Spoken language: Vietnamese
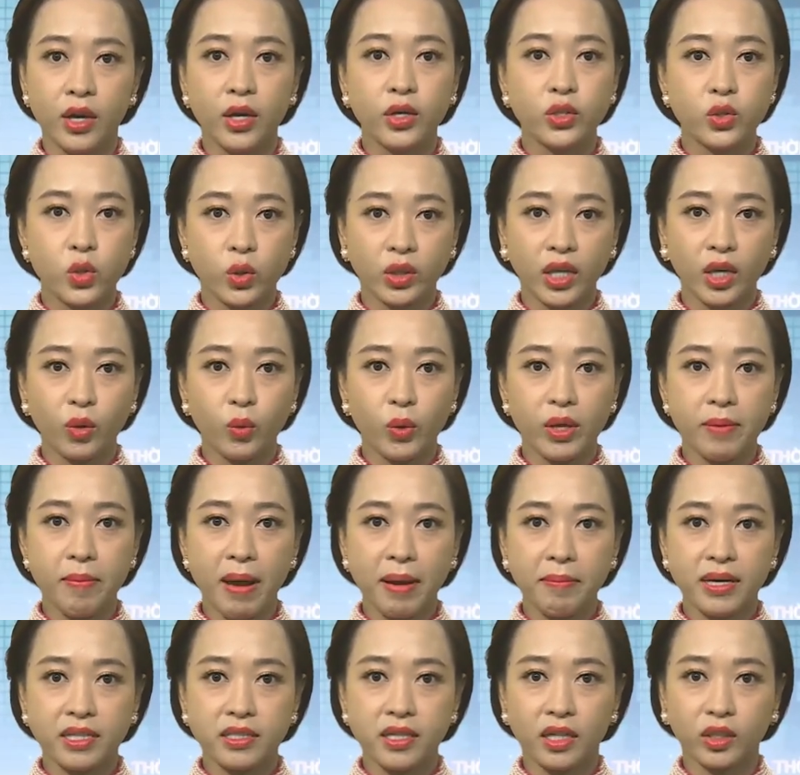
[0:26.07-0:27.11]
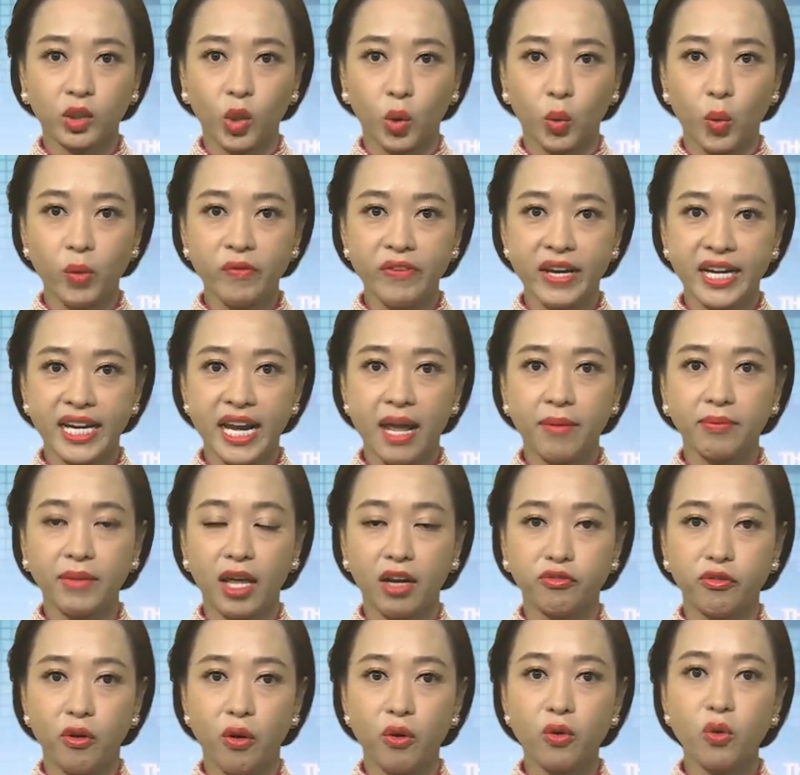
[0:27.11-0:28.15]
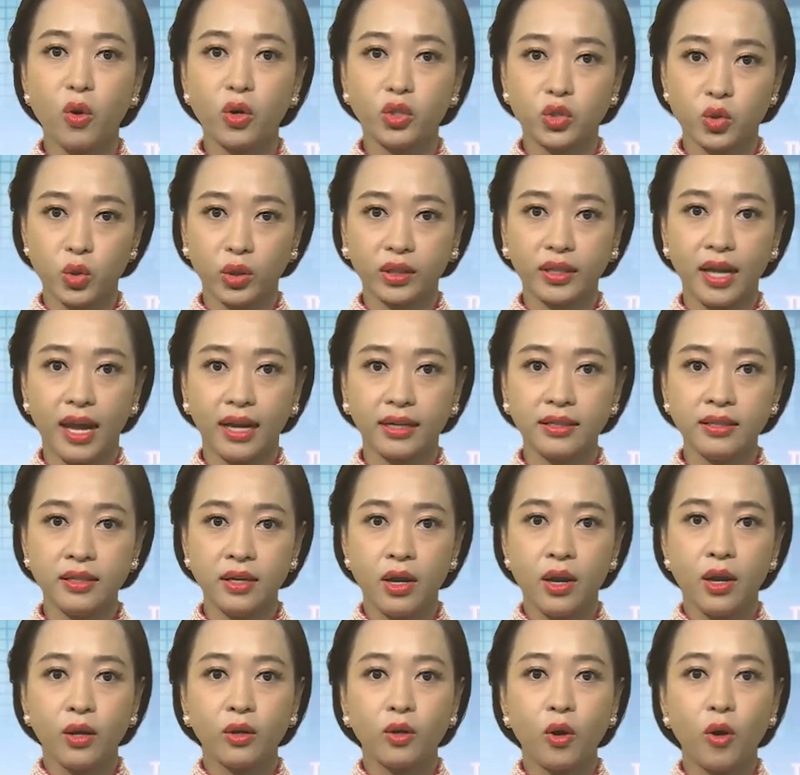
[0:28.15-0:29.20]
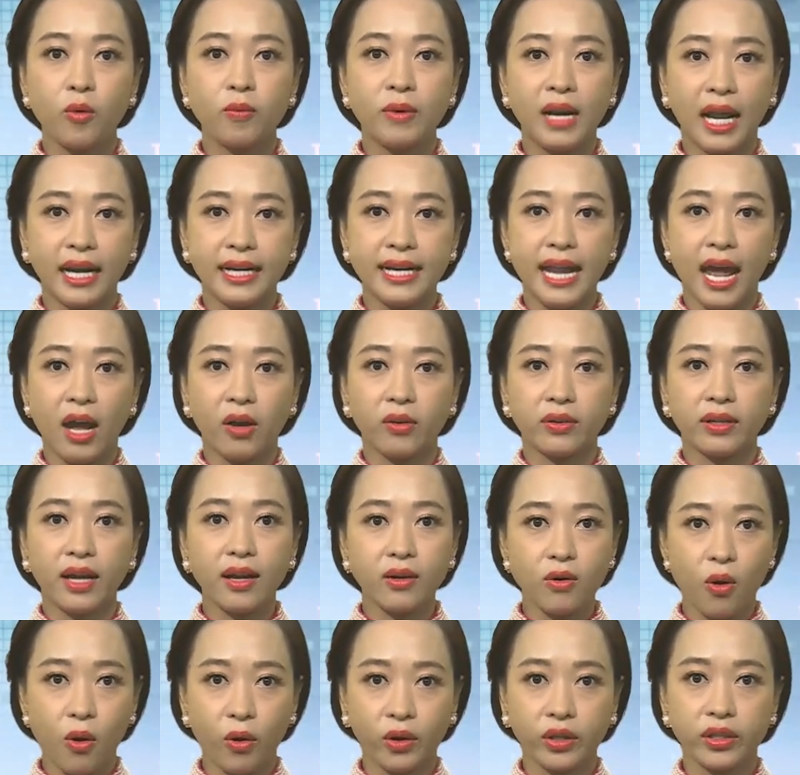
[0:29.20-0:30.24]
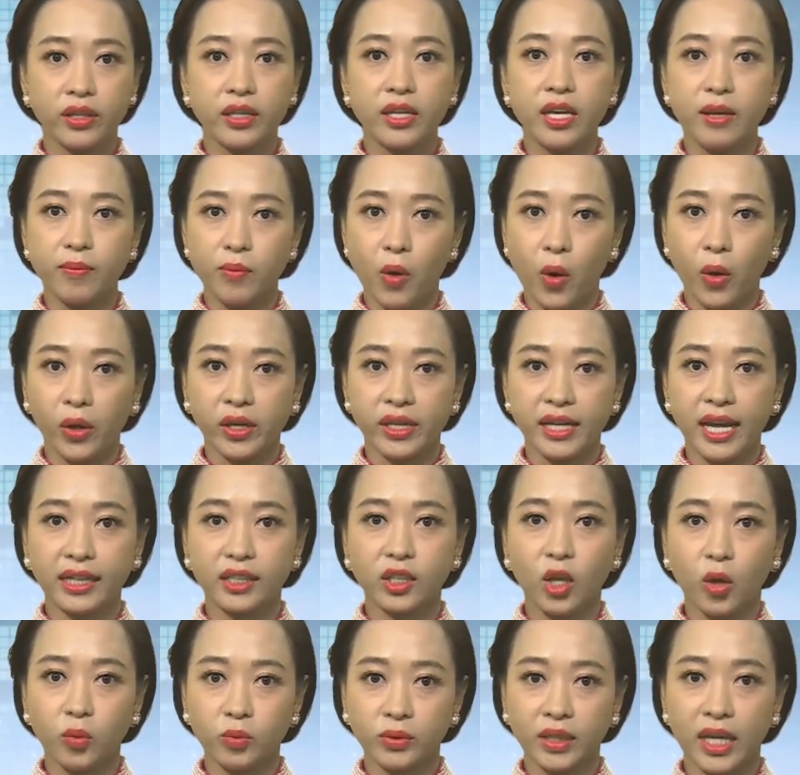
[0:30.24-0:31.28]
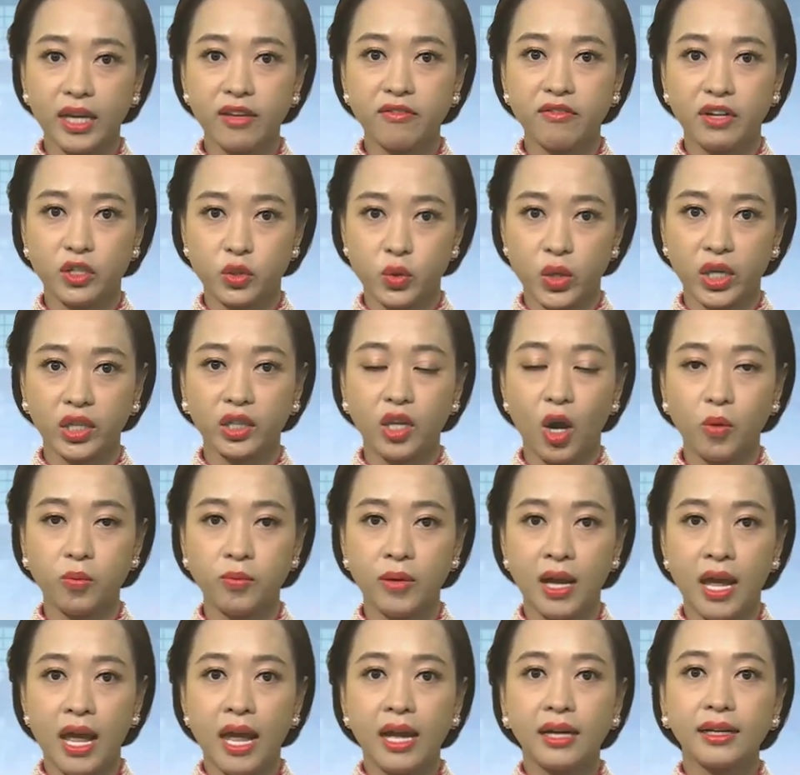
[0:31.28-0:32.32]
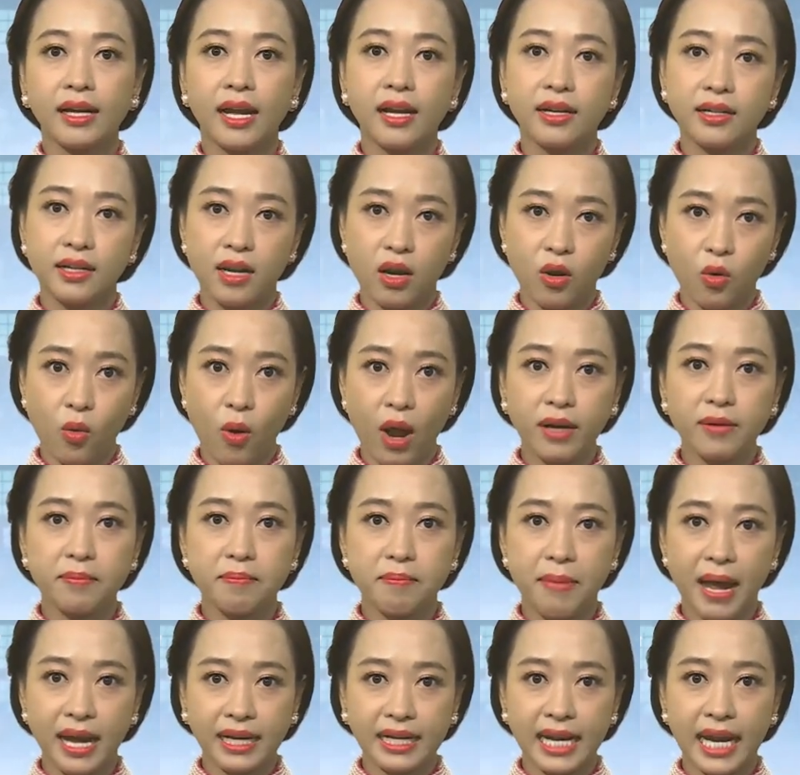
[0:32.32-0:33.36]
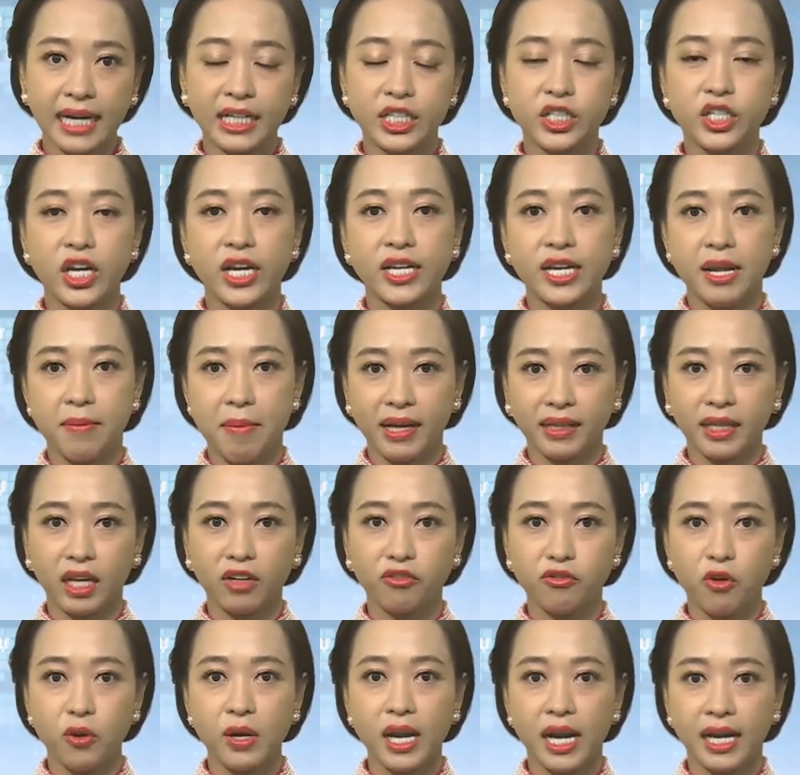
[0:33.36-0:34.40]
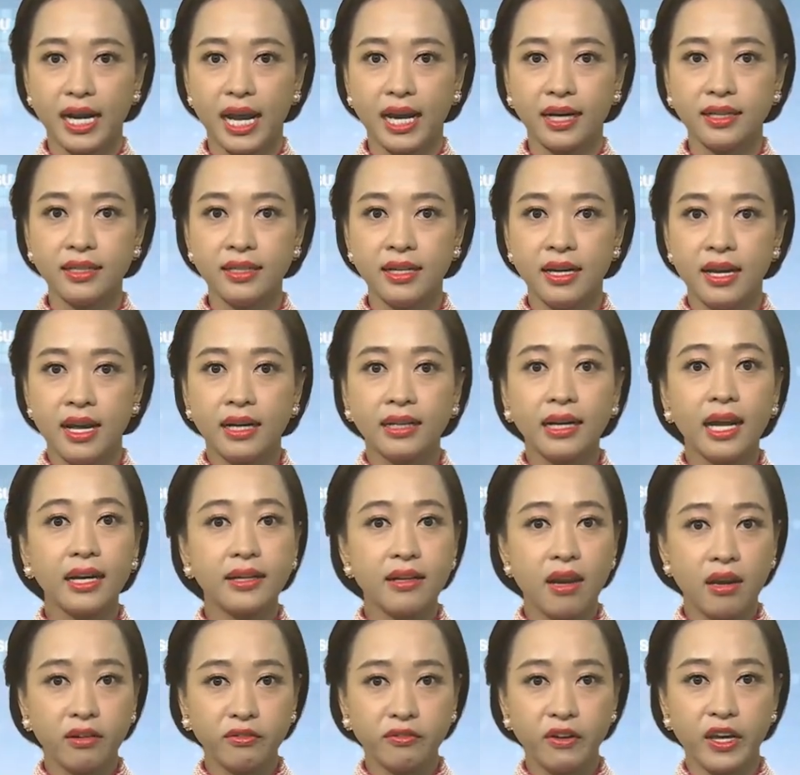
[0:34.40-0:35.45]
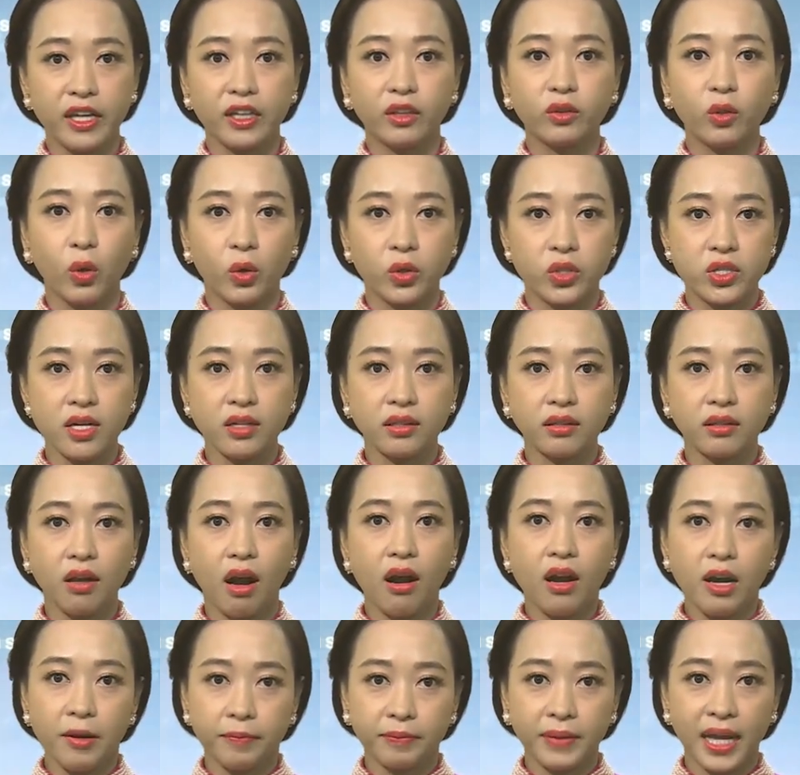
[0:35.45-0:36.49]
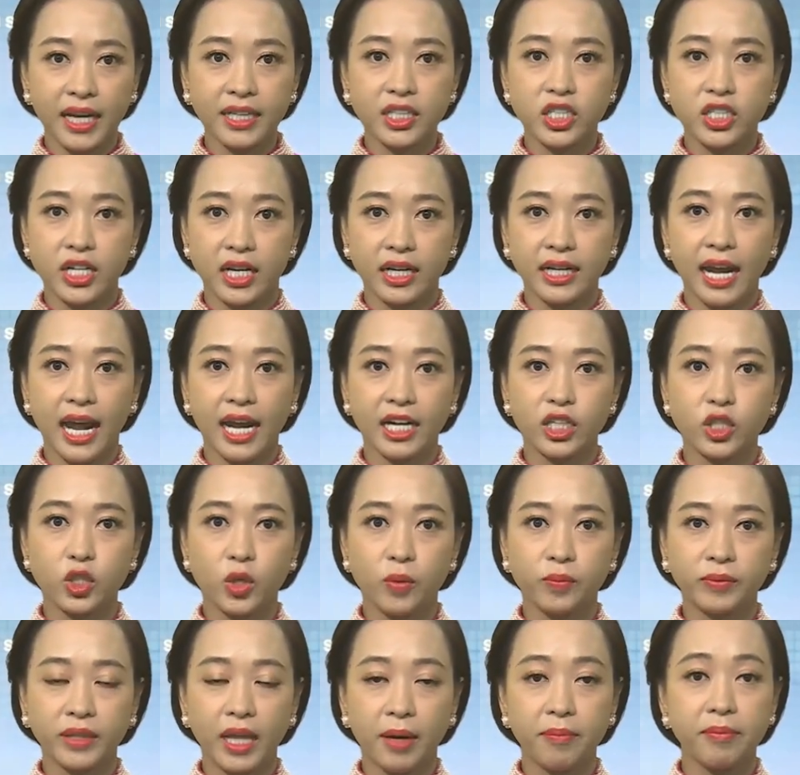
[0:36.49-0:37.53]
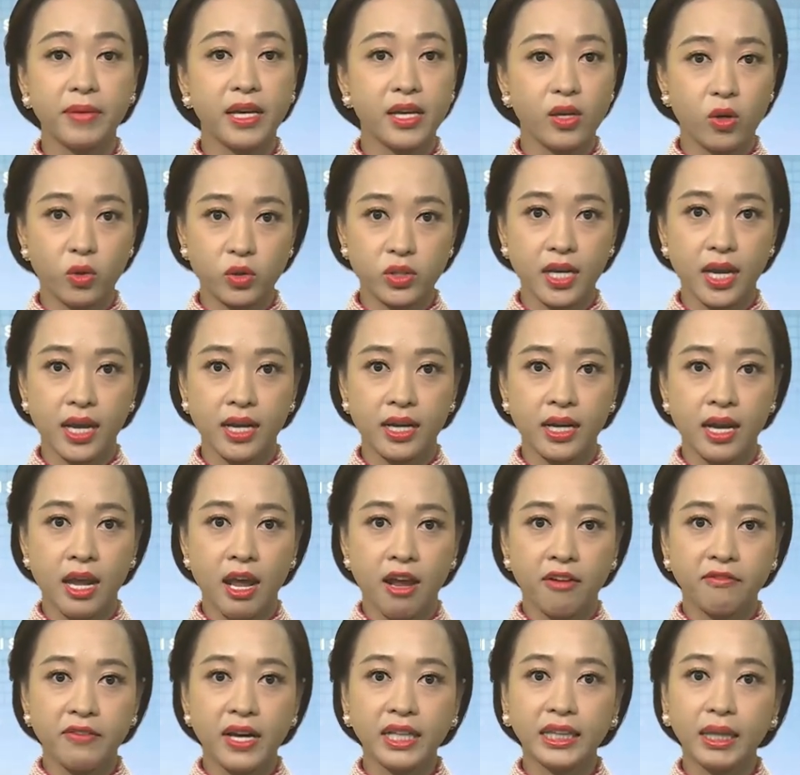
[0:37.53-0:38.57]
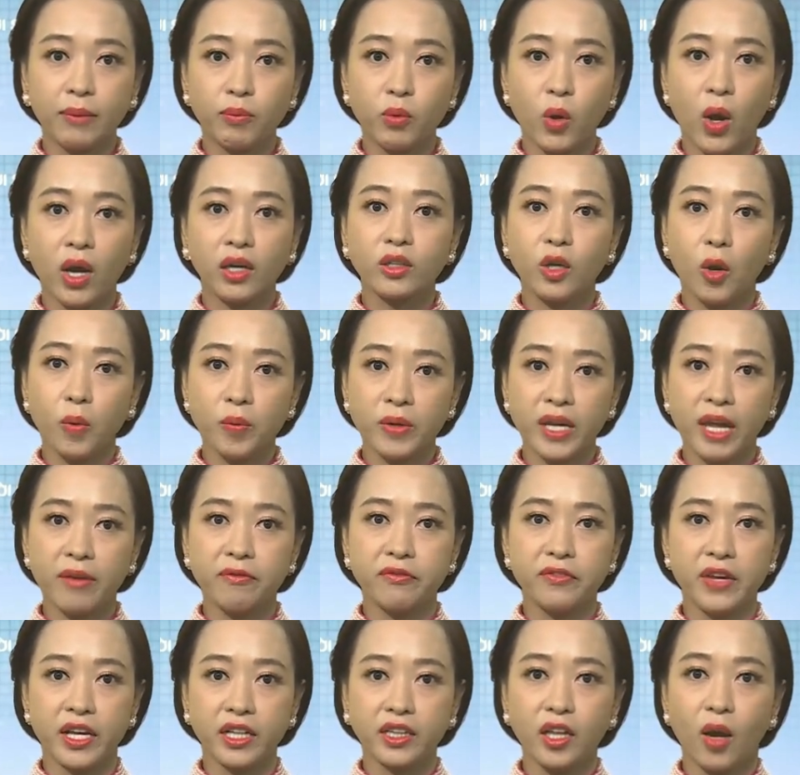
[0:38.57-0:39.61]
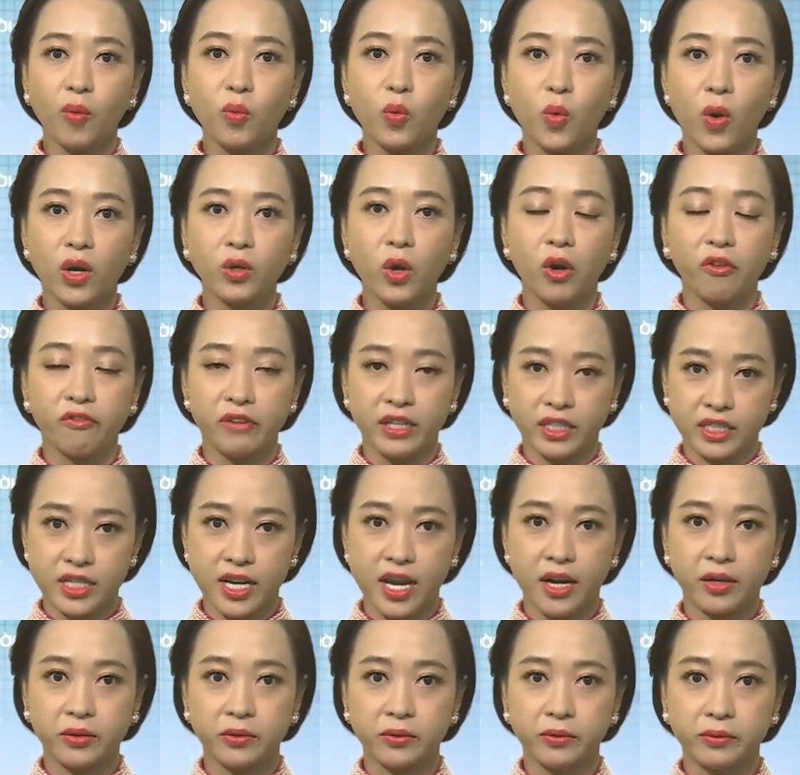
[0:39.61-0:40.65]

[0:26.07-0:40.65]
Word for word: Chủ tịch Ủy ban Mặt trận Tổ quốc Việt Nam thành phố Ngô Xuân Thắng cùng lãnh đạo các hội, hiệp hội ngành thông tin và truyền thông, các cơ quan, ban ngành trên địa bàn thành phố Đà Nẵng, các đơn vị tổ chức có hợp tác triển khai trung tâm IOC và Tập đoàn Công nghiệp Viễn thông Quân đội Viettel.